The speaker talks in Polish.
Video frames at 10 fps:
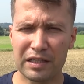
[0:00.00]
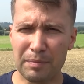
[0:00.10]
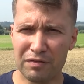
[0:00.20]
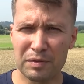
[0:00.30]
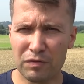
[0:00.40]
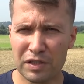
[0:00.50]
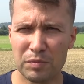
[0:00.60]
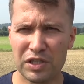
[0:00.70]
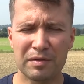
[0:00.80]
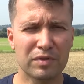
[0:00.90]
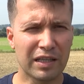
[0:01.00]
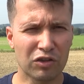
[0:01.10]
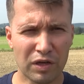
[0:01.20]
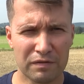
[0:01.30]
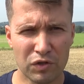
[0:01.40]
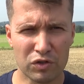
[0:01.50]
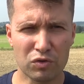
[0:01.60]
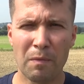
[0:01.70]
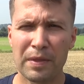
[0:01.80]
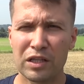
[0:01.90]
I naprawdę powinieneś być takim dyktatorem w
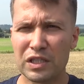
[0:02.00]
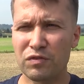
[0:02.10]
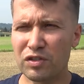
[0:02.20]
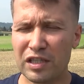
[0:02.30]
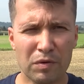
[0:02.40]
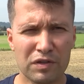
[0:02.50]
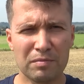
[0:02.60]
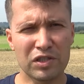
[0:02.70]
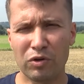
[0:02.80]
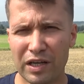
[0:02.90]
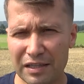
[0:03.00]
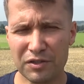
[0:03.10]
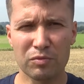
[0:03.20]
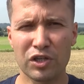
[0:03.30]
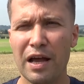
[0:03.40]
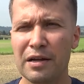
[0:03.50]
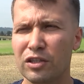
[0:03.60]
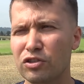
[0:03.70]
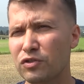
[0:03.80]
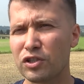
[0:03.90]
związku. Twoje związki nie powinny być demokracją, że
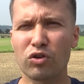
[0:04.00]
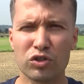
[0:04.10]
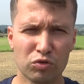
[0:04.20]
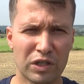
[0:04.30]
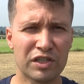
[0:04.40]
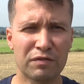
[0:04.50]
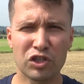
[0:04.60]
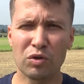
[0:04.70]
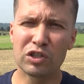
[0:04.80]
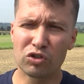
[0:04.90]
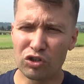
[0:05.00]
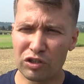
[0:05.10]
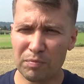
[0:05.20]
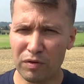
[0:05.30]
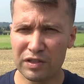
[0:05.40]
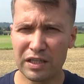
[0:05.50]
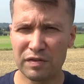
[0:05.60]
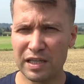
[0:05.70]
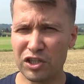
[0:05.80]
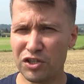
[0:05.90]
ty wszystko konsultujesz z dziewczyną, tylko to ty powinieneś
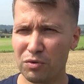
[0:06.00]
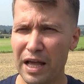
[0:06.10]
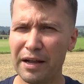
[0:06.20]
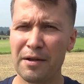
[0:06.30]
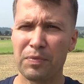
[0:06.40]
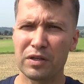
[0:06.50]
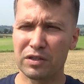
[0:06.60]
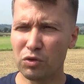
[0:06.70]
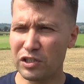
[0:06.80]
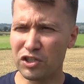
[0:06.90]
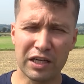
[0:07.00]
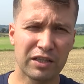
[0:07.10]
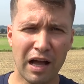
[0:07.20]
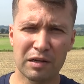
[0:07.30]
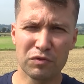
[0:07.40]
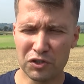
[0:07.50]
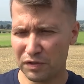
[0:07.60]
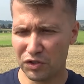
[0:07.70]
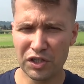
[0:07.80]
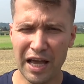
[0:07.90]
wyznaczać kierunek, ty uważasz tak i tak, mówisz to
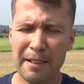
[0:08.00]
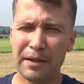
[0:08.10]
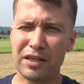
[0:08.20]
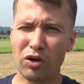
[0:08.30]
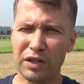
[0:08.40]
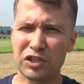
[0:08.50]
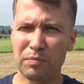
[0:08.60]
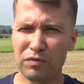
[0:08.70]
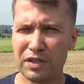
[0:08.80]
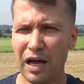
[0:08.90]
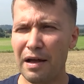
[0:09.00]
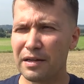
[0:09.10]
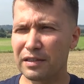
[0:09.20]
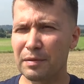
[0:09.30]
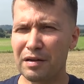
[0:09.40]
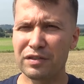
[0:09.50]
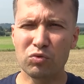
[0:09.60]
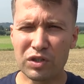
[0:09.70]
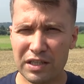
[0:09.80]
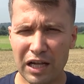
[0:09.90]
dziewczynie i ona się powinna tak naprawdę
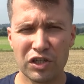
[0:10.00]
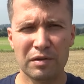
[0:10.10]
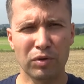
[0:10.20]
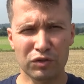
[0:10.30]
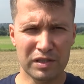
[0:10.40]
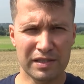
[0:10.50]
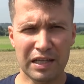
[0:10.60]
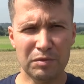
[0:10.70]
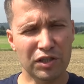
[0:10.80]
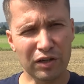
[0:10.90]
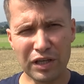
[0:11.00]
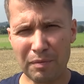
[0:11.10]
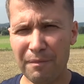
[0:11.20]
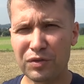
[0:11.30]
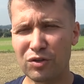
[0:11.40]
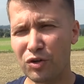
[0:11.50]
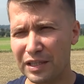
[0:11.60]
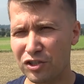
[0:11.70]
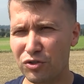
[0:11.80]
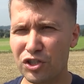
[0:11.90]
uginać pod twoim zdaniem. Jeśli tego nie ma, tylko
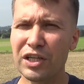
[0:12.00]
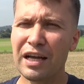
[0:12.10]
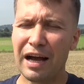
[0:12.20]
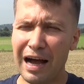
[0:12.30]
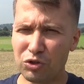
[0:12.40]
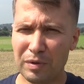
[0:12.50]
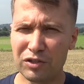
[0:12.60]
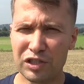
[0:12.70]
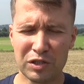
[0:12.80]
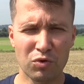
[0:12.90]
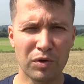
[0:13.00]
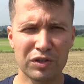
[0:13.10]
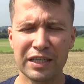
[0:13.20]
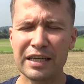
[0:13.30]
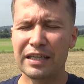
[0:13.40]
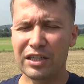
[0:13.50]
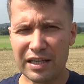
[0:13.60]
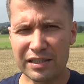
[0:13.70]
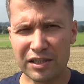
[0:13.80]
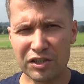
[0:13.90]
kobieta rządzi, automatycznie masz kłopoty i
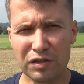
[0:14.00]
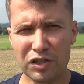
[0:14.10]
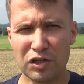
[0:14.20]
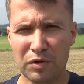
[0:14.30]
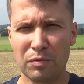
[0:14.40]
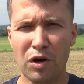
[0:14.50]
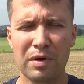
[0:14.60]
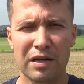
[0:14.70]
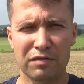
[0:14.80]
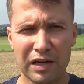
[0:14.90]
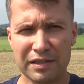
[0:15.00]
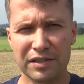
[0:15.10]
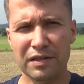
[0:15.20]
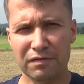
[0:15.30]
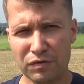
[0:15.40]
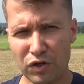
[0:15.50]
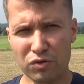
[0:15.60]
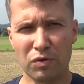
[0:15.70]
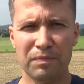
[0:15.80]
nie jesteś najważniejszą osobą w relacji w związku.